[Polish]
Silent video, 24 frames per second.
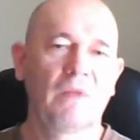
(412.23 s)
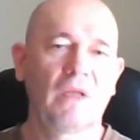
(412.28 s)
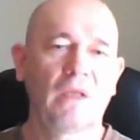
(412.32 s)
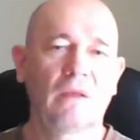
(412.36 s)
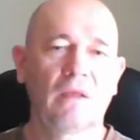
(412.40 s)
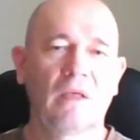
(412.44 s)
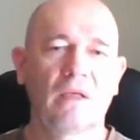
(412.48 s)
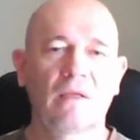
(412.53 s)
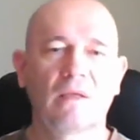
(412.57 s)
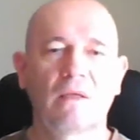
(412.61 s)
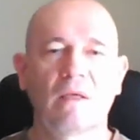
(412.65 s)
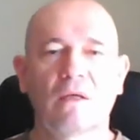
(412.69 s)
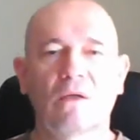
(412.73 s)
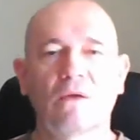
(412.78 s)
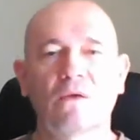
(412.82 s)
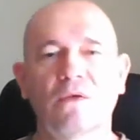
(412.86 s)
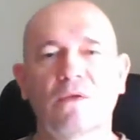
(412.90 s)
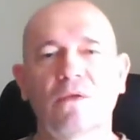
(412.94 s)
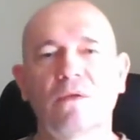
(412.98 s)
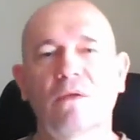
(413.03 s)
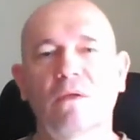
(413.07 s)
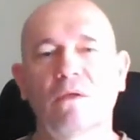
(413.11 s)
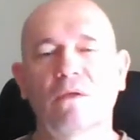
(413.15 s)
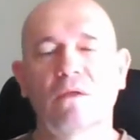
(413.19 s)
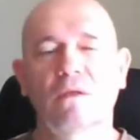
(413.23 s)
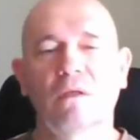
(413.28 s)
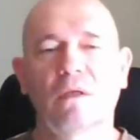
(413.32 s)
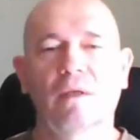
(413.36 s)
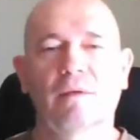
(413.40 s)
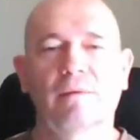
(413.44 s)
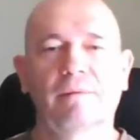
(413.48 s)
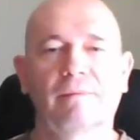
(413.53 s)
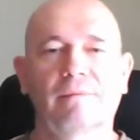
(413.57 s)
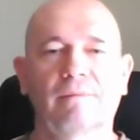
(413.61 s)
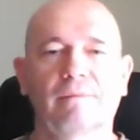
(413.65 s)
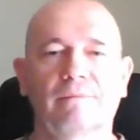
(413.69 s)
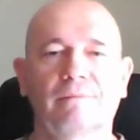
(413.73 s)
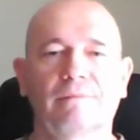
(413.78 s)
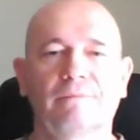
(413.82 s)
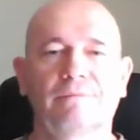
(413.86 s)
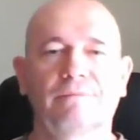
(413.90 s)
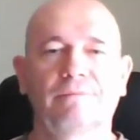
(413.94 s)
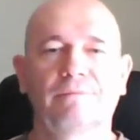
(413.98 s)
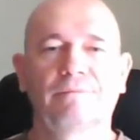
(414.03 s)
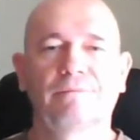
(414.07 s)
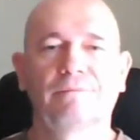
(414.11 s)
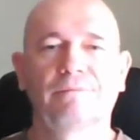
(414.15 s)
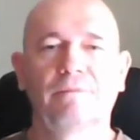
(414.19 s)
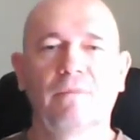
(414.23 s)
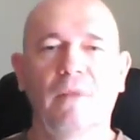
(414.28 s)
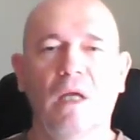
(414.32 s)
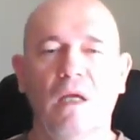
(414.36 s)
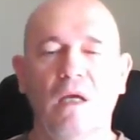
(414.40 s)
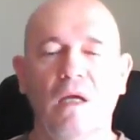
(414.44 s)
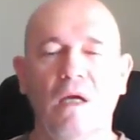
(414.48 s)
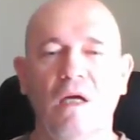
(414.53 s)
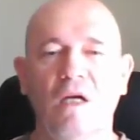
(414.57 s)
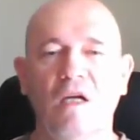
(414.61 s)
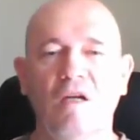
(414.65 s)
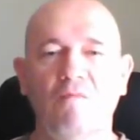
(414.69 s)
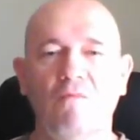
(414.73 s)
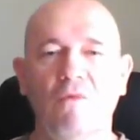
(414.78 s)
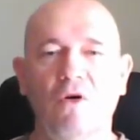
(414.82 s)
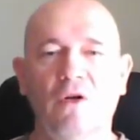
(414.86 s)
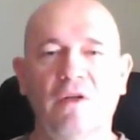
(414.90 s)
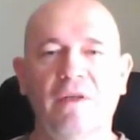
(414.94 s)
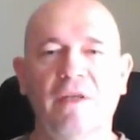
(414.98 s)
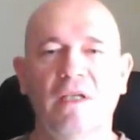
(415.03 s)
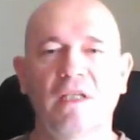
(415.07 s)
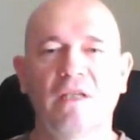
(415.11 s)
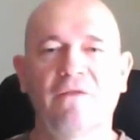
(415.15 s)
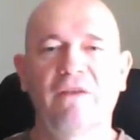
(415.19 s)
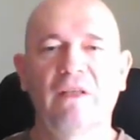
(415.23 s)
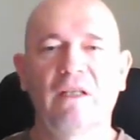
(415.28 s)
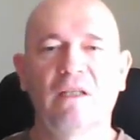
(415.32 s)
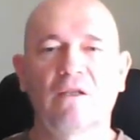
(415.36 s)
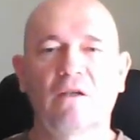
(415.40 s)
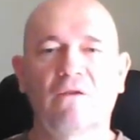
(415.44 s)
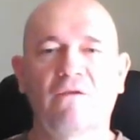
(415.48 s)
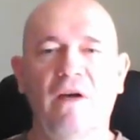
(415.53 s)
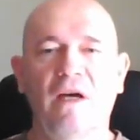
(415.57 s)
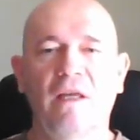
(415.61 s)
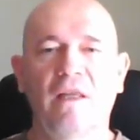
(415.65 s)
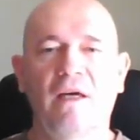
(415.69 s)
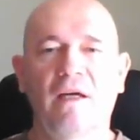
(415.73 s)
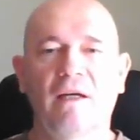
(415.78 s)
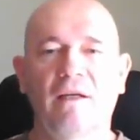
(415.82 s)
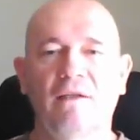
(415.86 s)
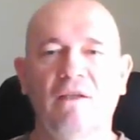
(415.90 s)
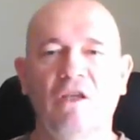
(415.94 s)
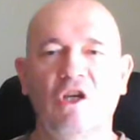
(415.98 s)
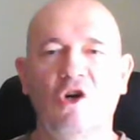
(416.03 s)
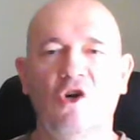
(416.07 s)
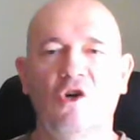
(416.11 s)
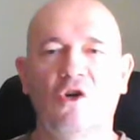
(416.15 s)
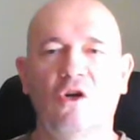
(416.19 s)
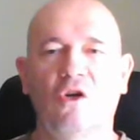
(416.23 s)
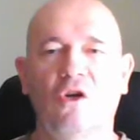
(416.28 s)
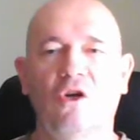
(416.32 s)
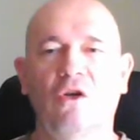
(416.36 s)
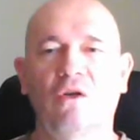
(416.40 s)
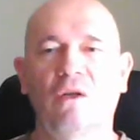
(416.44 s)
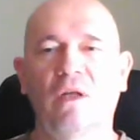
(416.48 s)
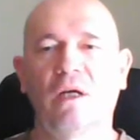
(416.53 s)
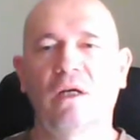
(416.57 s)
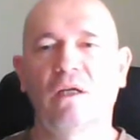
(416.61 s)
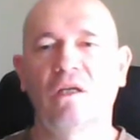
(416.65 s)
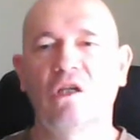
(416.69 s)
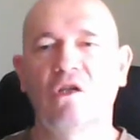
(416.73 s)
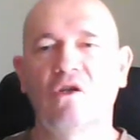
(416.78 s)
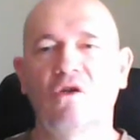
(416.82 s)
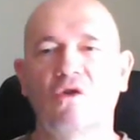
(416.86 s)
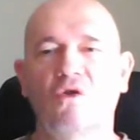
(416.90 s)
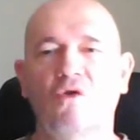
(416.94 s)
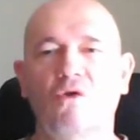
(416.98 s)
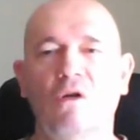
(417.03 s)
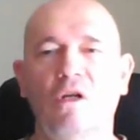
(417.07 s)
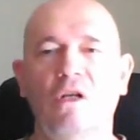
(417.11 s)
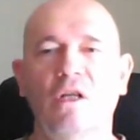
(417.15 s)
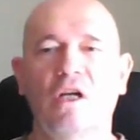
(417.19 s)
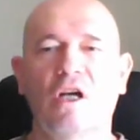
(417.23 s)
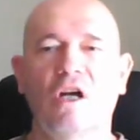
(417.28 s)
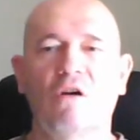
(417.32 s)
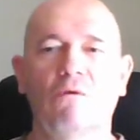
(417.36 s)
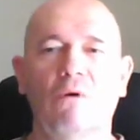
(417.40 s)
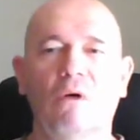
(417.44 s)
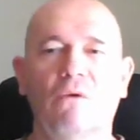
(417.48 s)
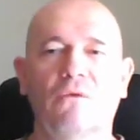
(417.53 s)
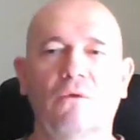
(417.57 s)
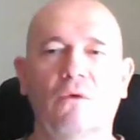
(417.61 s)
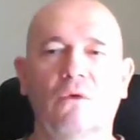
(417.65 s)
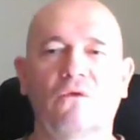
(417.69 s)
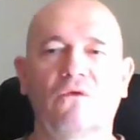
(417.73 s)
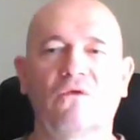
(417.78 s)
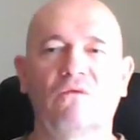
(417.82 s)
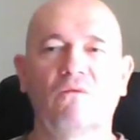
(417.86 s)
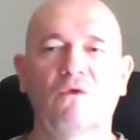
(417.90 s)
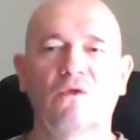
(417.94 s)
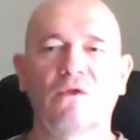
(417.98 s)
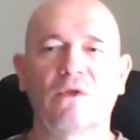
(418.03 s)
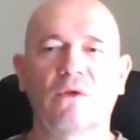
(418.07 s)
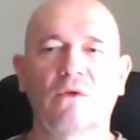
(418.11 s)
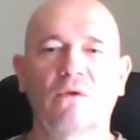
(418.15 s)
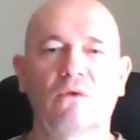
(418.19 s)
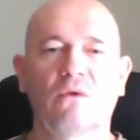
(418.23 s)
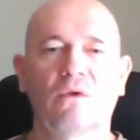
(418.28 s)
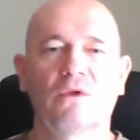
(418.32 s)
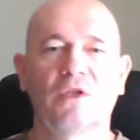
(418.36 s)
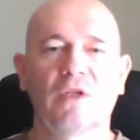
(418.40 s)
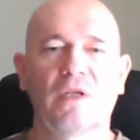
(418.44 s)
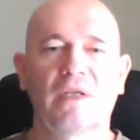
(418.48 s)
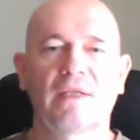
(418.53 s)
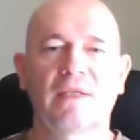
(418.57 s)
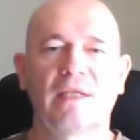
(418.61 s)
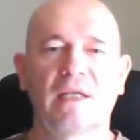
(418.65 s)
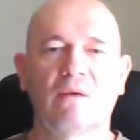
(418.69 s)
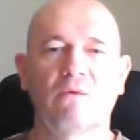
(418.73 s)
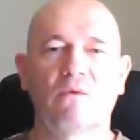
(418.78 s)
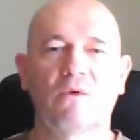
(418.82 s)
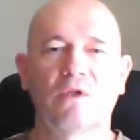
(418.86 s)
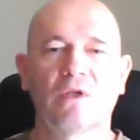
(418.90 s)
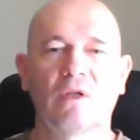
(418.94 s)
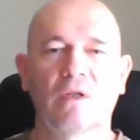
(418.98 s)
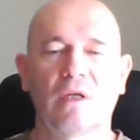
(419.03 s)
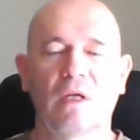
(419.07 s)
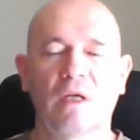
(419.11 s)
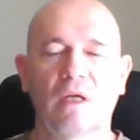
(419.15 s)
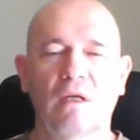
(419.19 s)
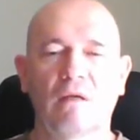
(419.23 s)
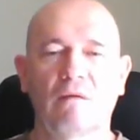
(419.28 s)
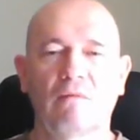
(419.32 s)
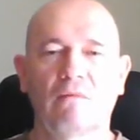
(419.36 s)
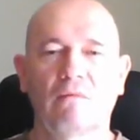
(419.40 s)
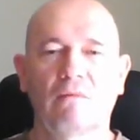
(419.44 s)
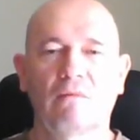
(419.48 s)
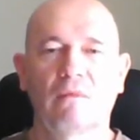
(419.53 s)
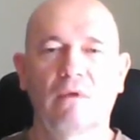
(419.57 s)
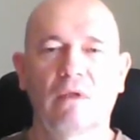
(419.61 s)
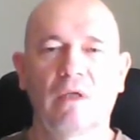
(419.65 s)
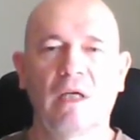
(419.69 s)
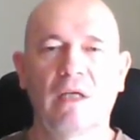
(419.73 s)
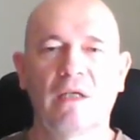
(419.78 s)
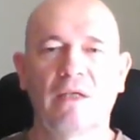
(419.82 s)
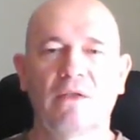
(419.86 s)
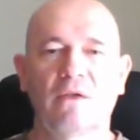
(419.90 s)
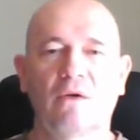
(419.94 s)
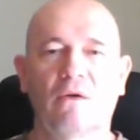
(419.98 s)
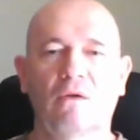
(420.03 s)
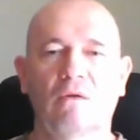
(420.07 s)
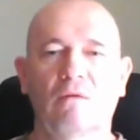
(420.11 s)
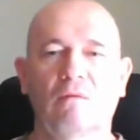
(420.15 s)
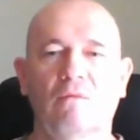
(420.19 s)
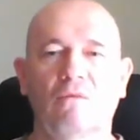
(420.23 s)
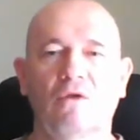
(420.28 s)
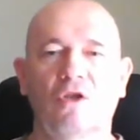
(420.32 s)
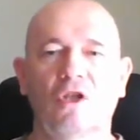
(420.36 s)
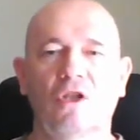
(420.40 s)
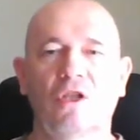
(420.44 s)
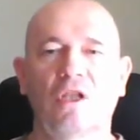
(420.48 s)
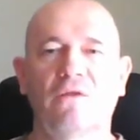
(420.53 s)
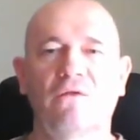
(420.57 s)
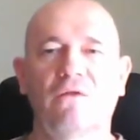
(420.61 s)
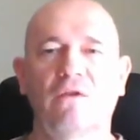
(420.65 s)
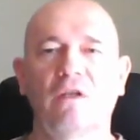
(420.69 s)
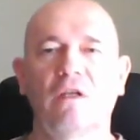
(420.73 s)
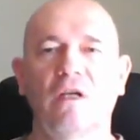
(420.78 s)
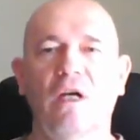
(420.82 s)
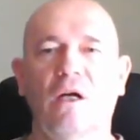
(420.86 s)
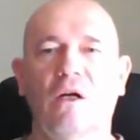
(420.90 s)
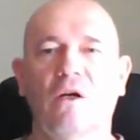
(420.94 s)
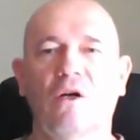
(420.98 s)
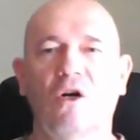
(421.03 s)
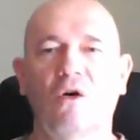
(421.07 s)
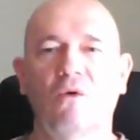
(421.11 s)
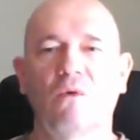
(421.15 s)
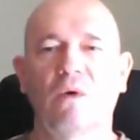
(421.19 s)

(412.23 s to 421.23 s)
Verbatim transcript: 15 stycznia. Morda sfilcowana, nieogolona i ogólny kołowrót w mózgu, czy chcę, czy nie. Jęzor sztywny jak